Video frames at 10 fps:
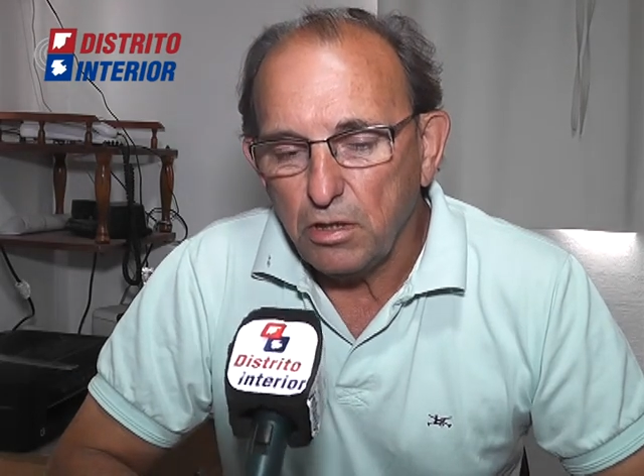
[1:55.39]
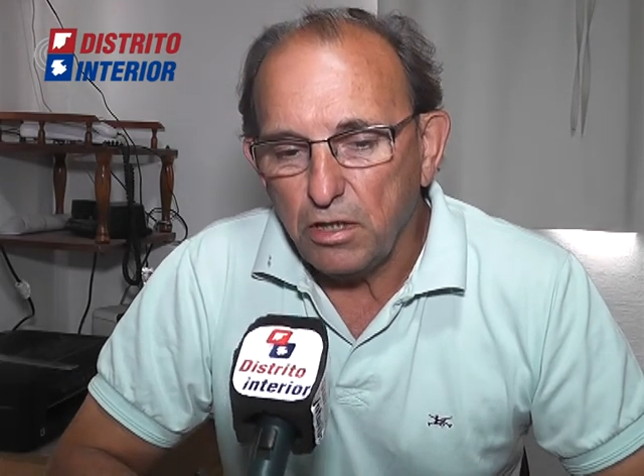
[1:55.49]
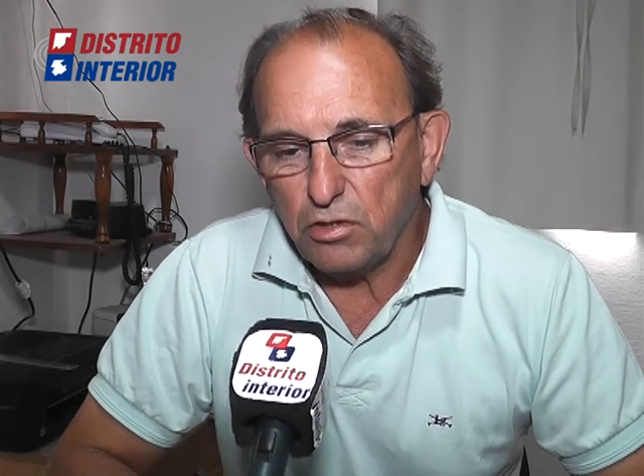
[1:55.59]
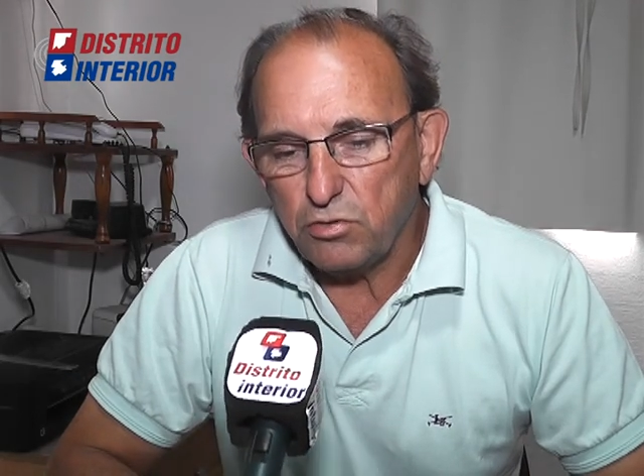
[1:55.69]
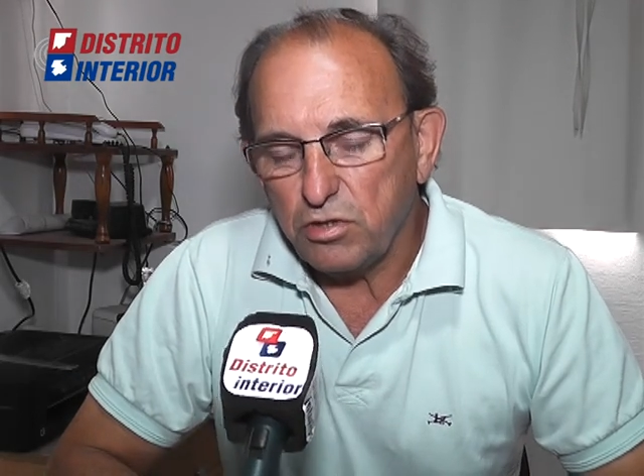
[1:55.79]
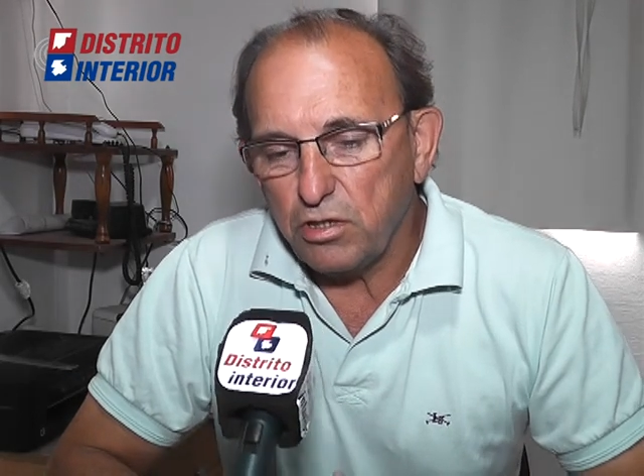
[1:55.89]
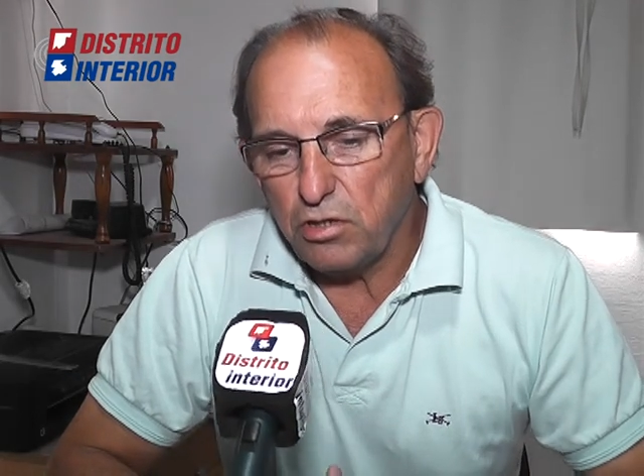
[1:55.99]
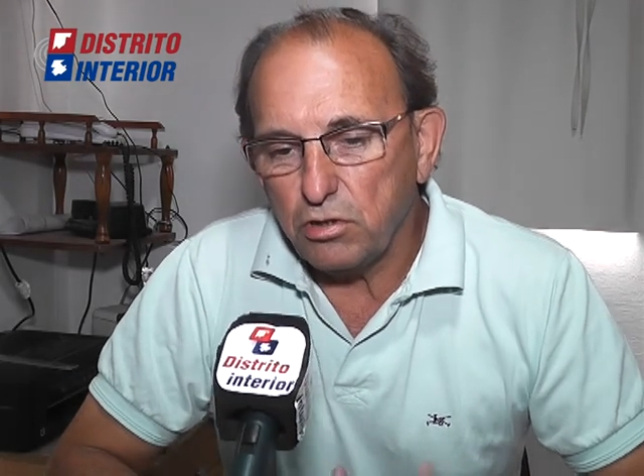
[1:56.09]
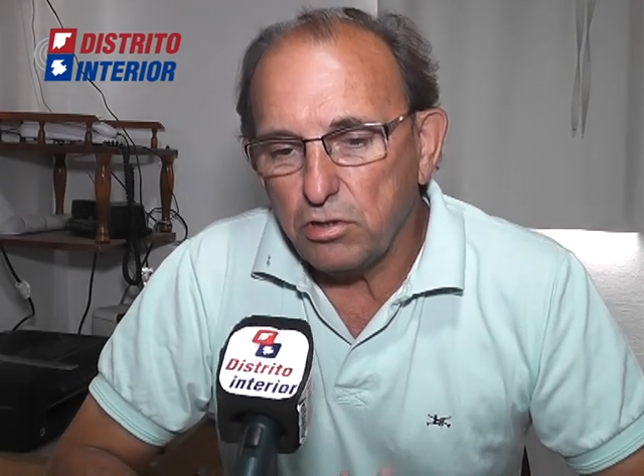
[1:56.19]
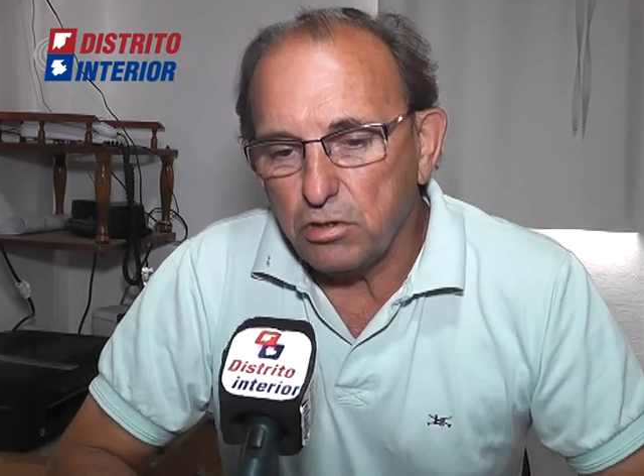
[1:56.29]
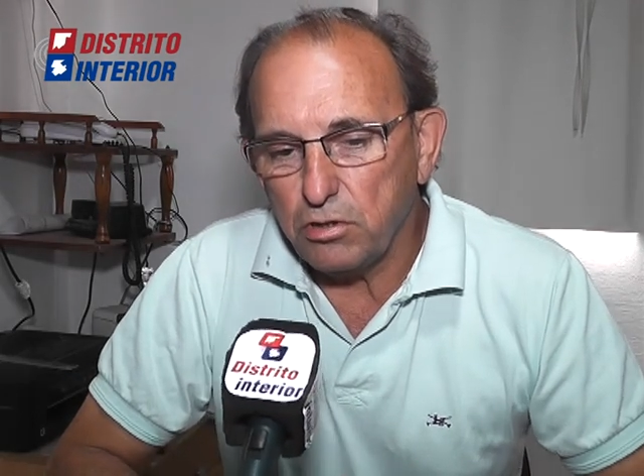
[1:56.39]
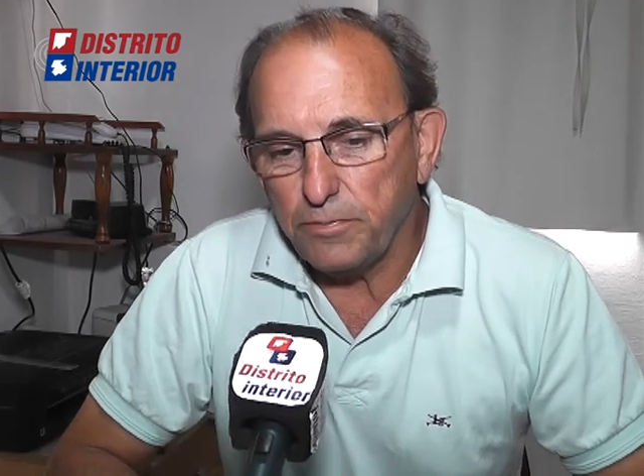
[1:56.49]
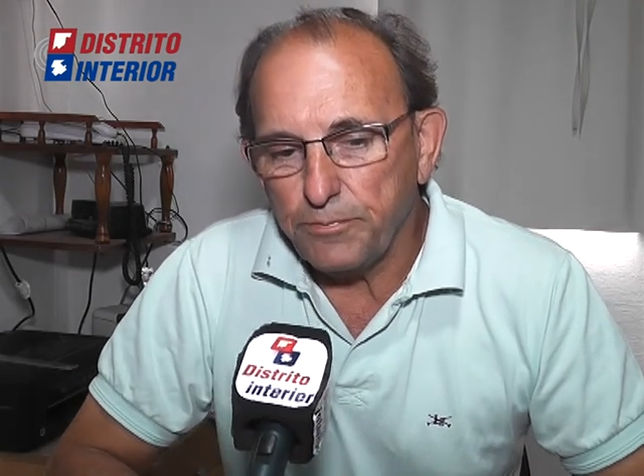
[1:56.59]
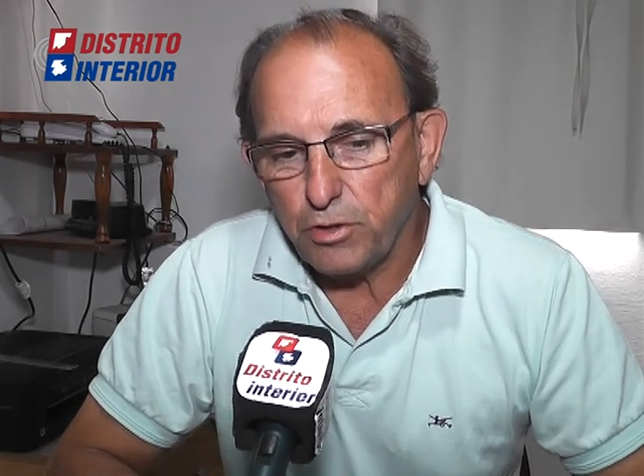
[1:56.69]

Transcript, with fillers: esto se dio,